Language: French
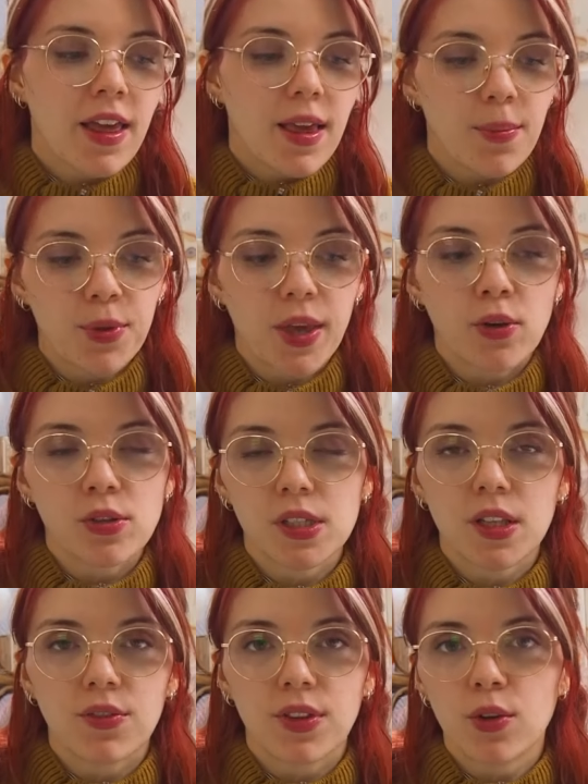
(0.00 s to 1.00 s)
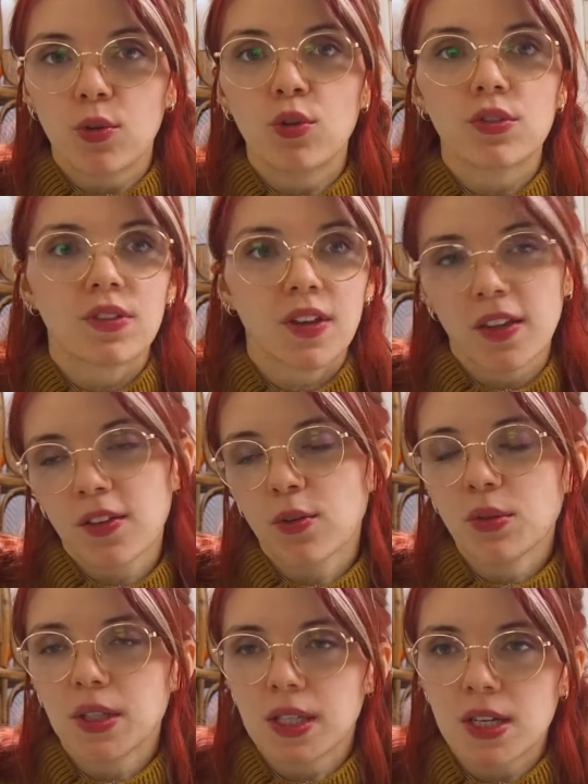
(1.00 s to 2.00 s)
Et puis il y a aussi des vidéos très
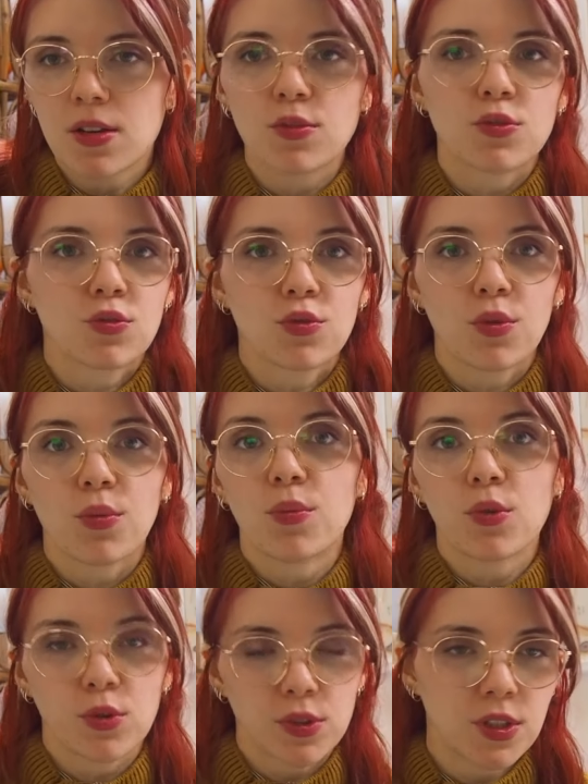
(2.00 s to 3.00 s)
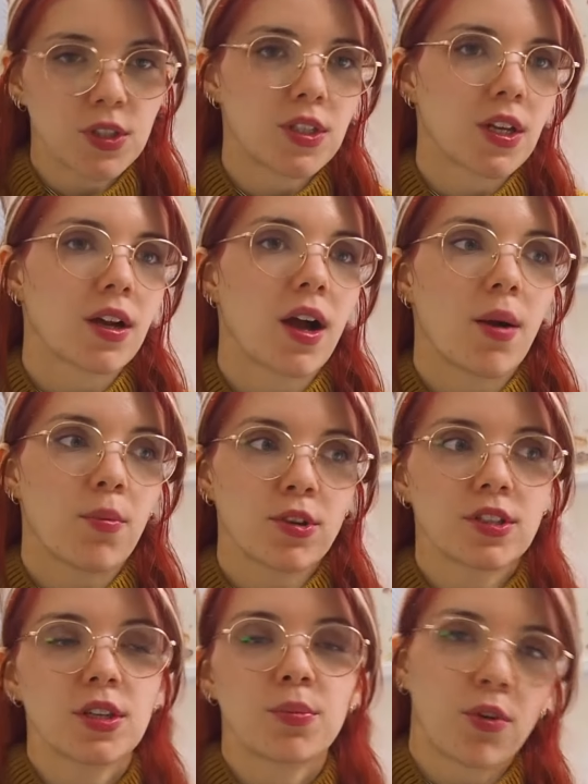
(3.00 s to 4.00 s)
tranquilles sur mon quotidien, à
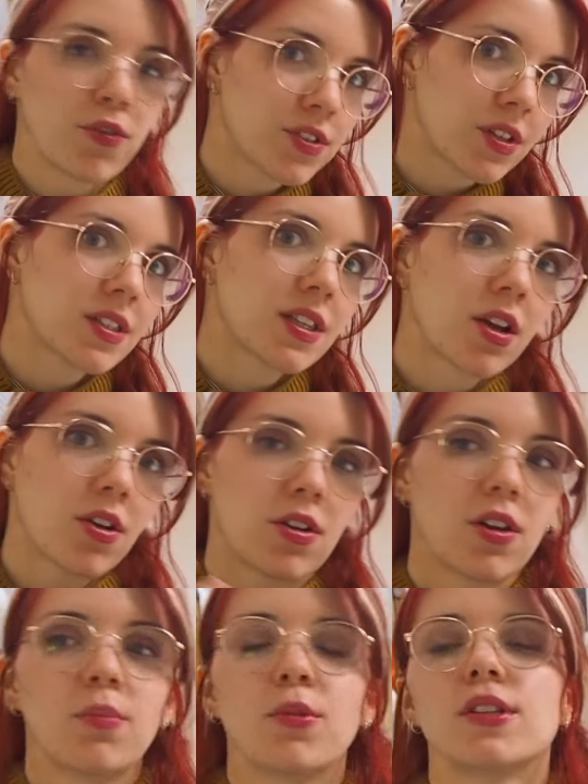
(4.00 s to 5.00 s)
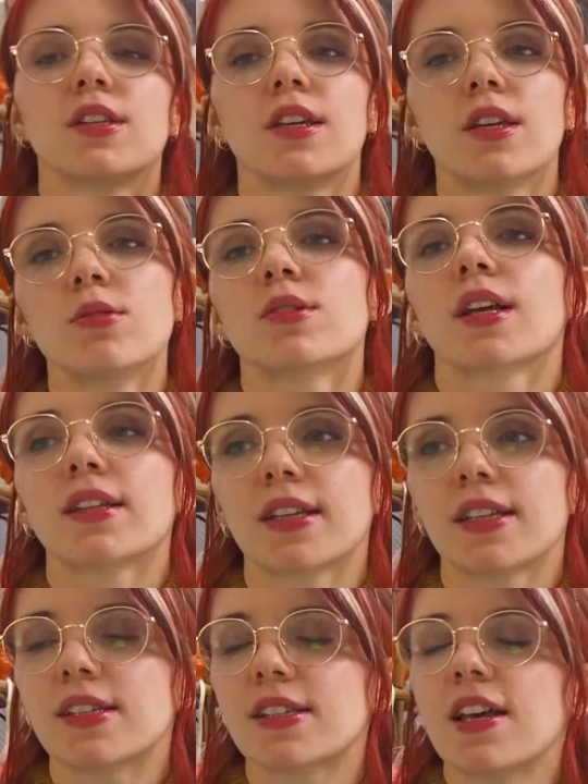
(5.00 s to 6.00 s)
moitié professeur des écoles, à moitié
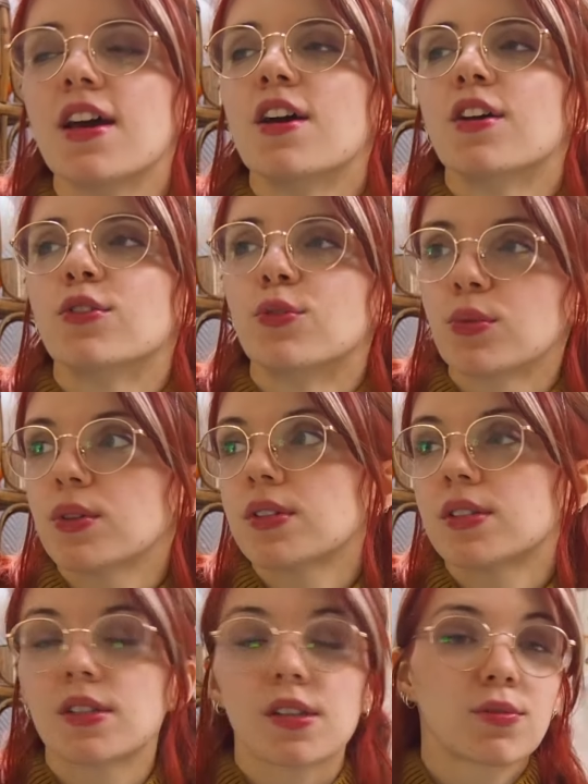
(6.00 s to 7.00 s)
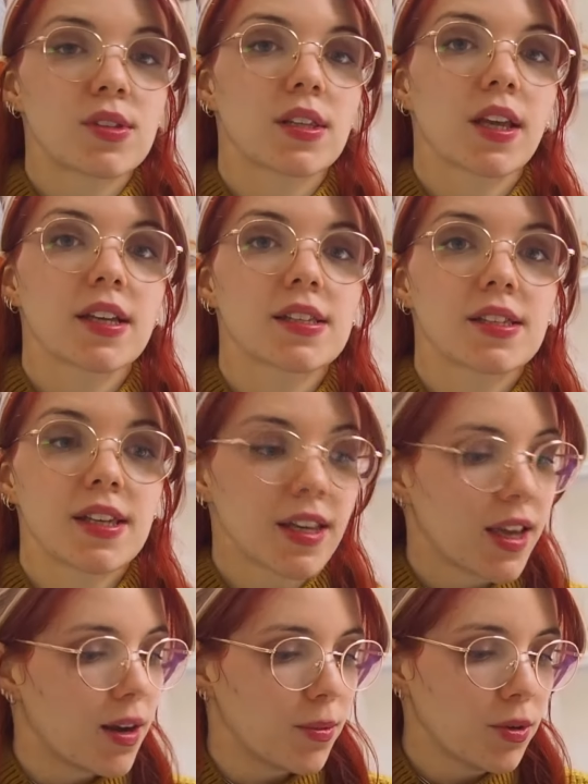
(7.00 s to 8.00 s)
illustratrice. Donc si ça vous intéresse
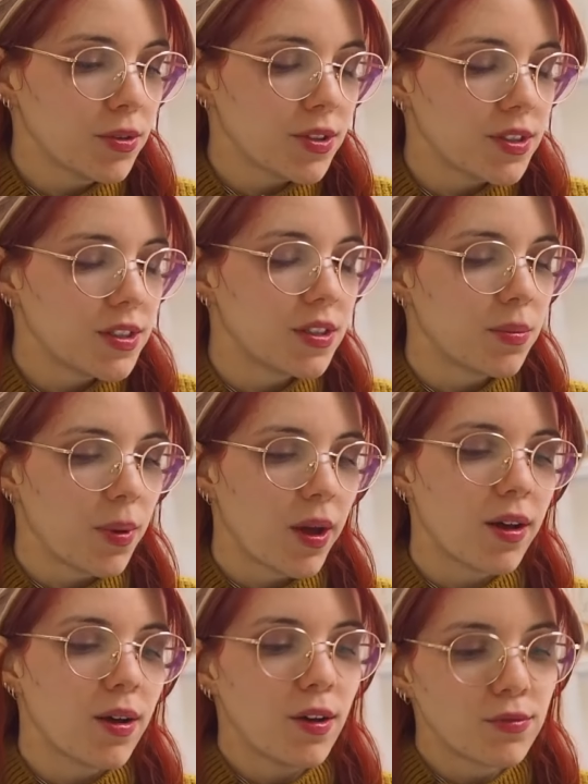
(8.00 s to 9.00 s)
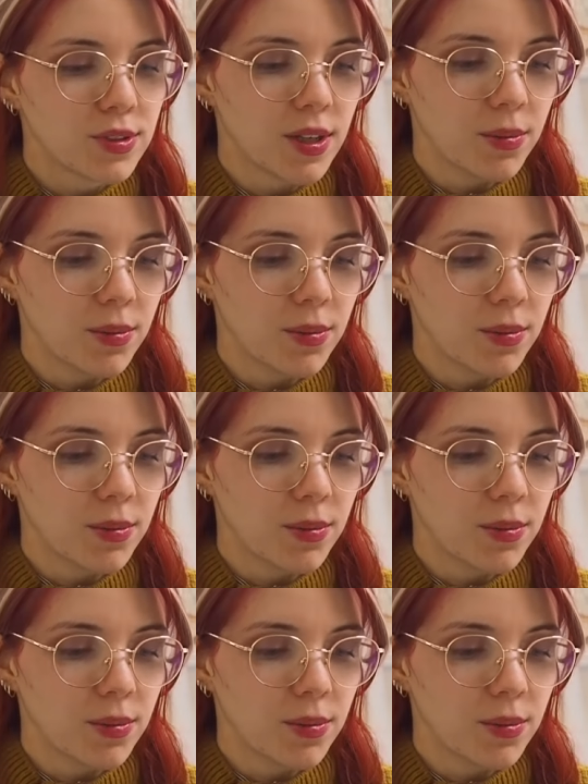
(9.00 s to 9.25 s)
également, n'hésitez pas à vous